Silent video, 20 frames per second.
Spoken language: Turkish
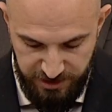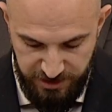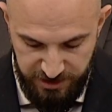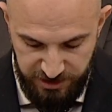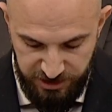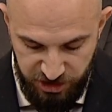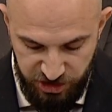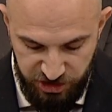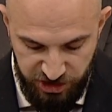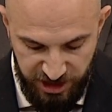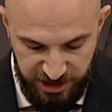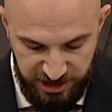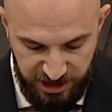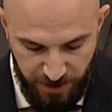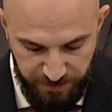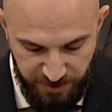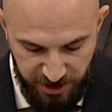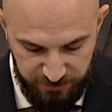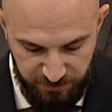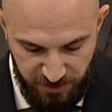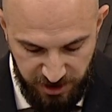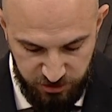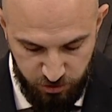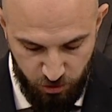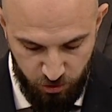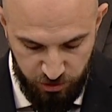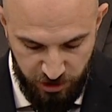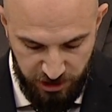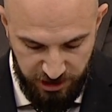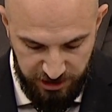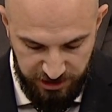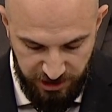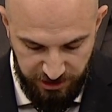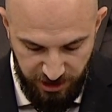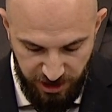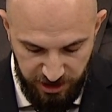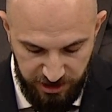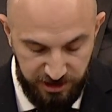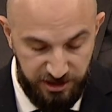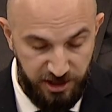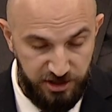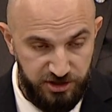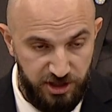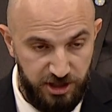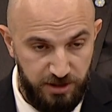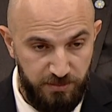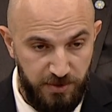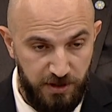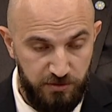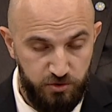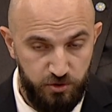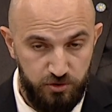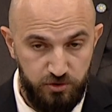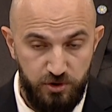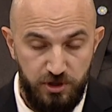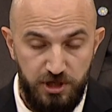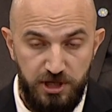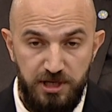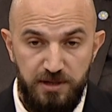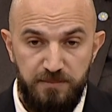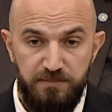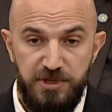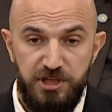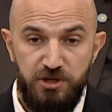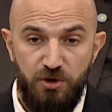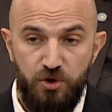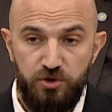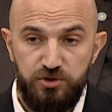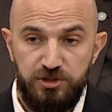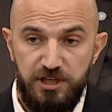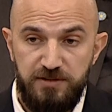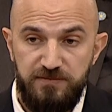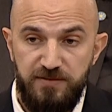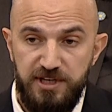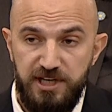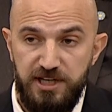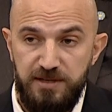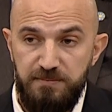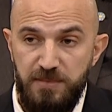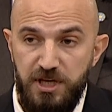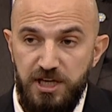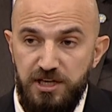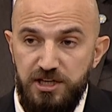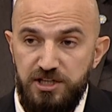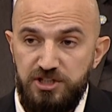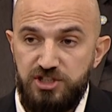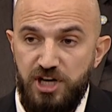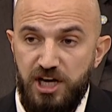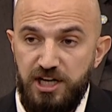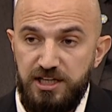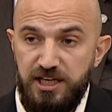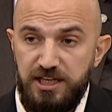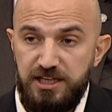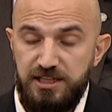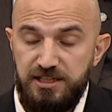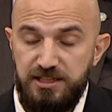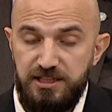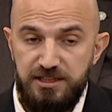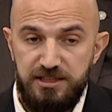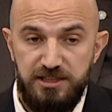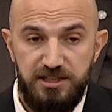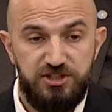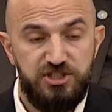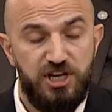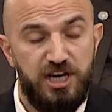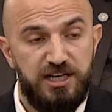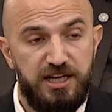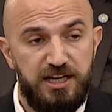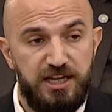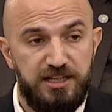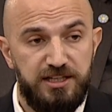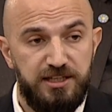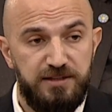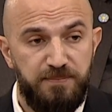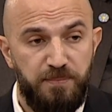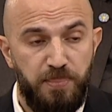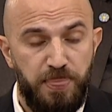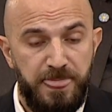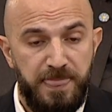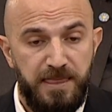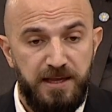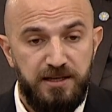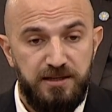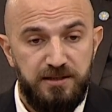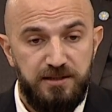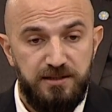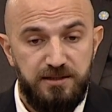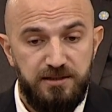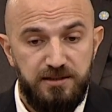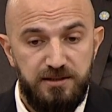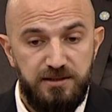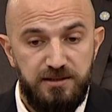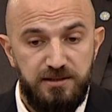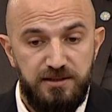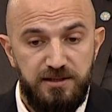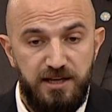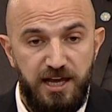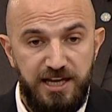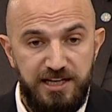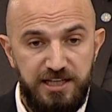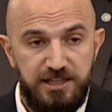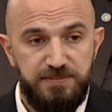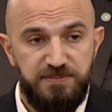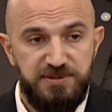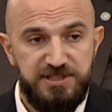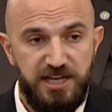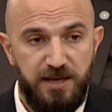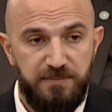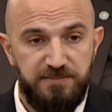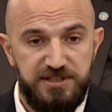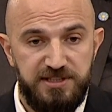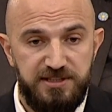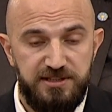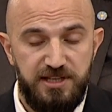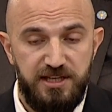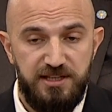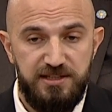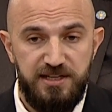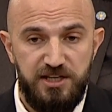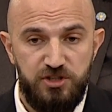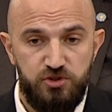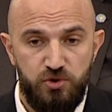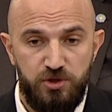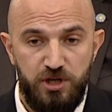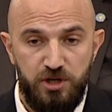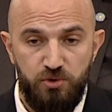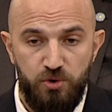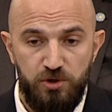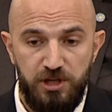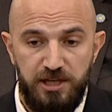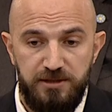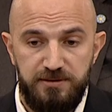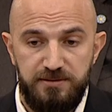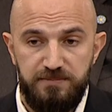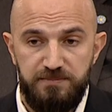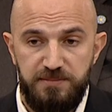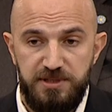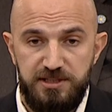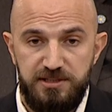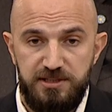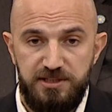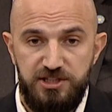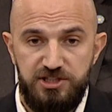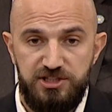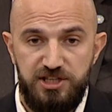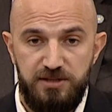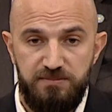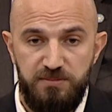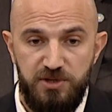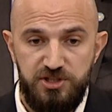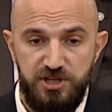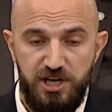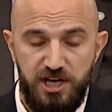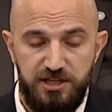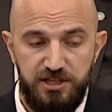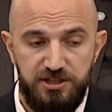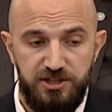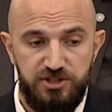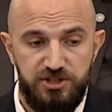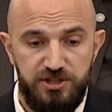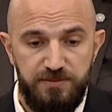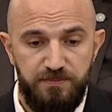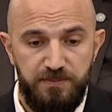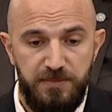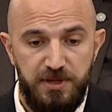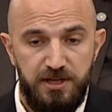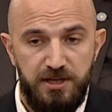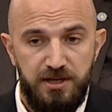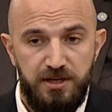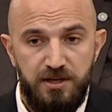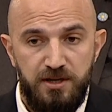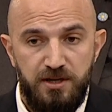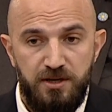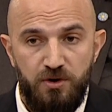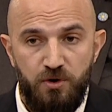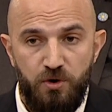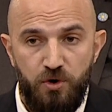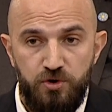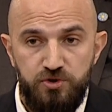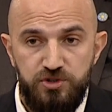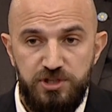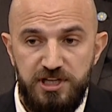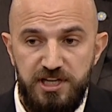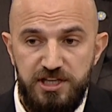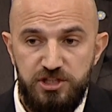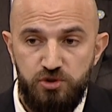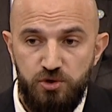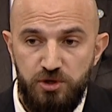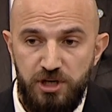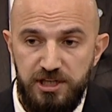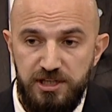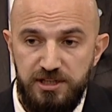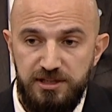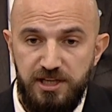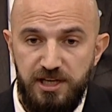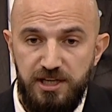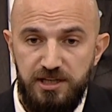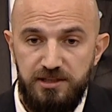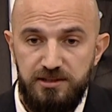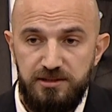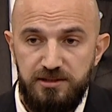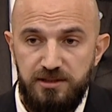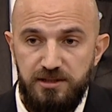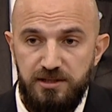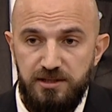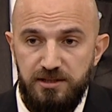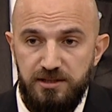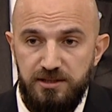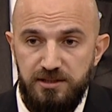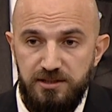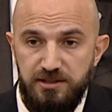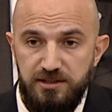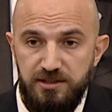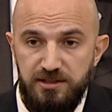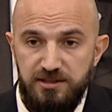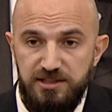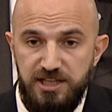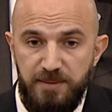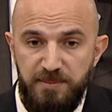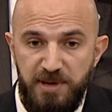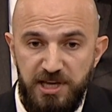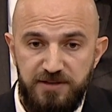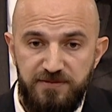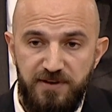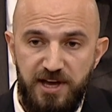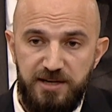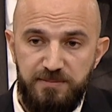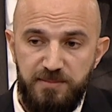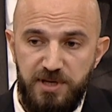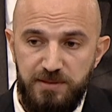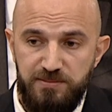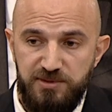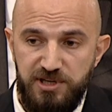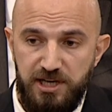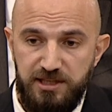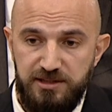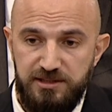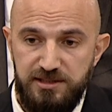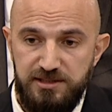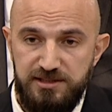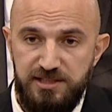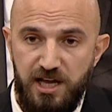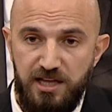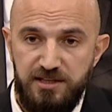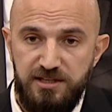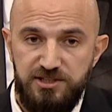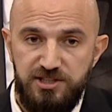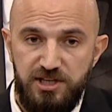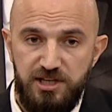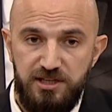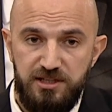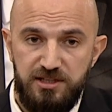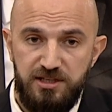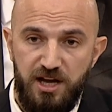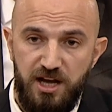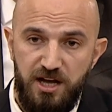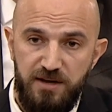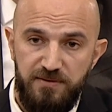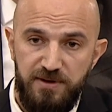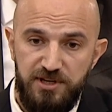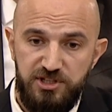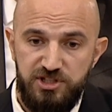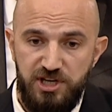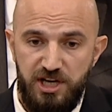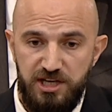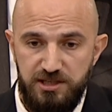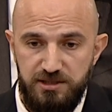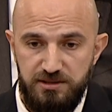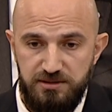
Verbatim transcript: iş yerini kapatmak zorunda kalan arkadaşlarım mevcut. Bir örnek vereyim. Çankaya, e, Çankaya'nın e, elit bir semtinde restoran olan bir işletmeci arkadaşım önce restoranında e, yemek vermeyi bıraktı. Sadece kahve, çay